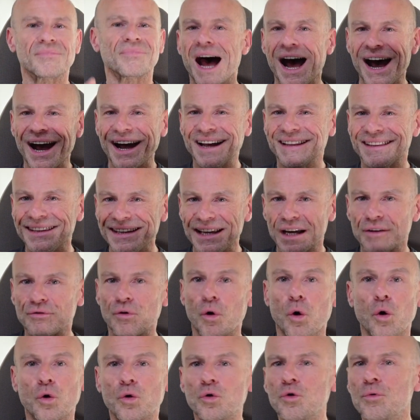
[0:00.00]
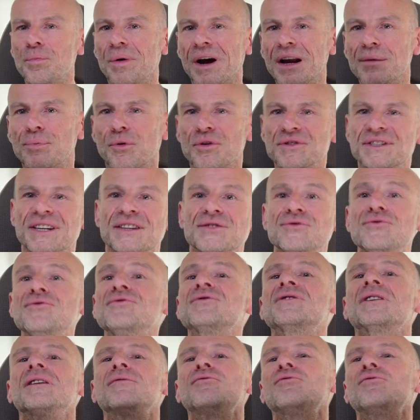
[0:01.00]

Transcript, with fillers: Arrêtez avant, couperez le processus et